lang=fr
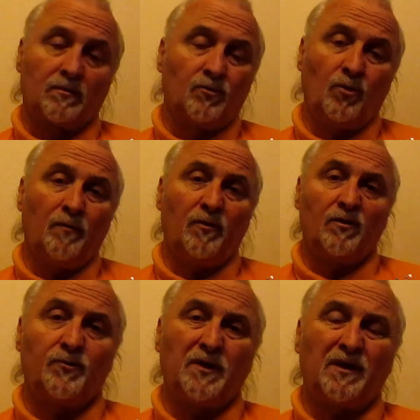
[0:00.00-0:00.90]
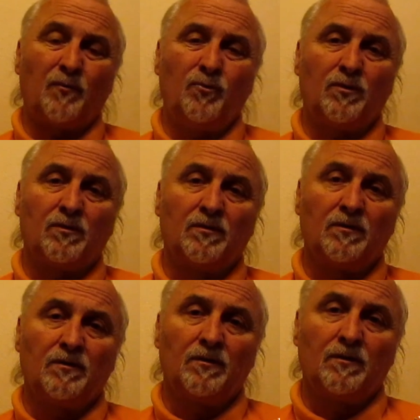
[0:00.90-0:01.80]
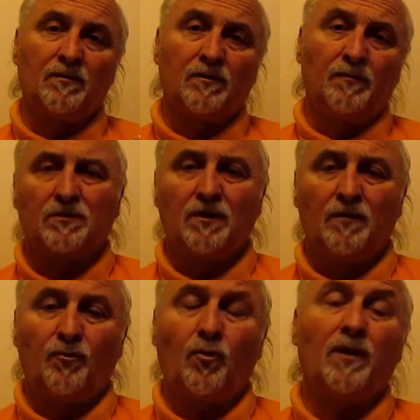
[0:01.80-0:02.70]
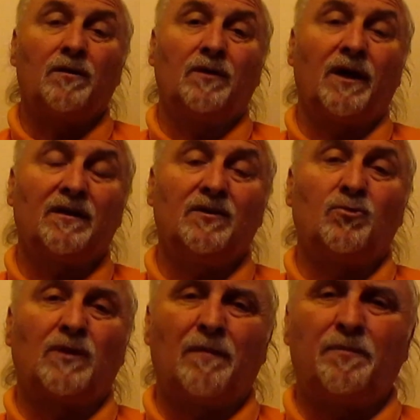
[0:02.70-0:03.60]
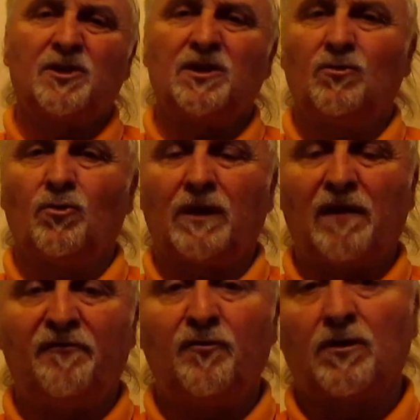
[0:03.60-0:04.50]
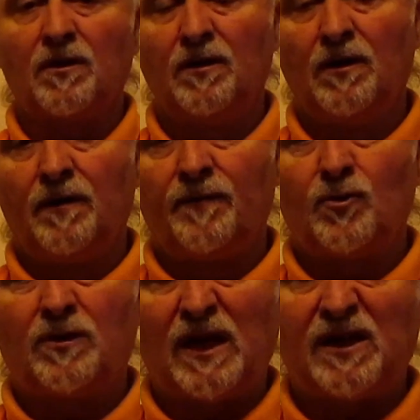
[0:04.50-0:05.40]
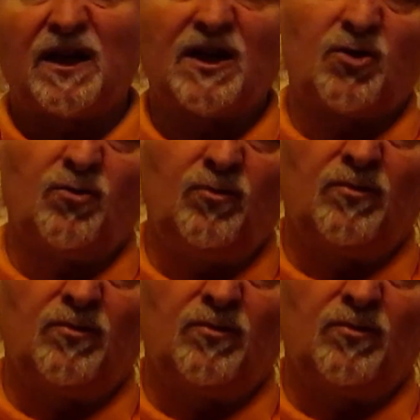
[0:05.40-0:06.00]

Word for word: Dieu est bon, Dieu est amour. Pourquoi garder de tels péchés, de telles fautes, de telles tâches en nous,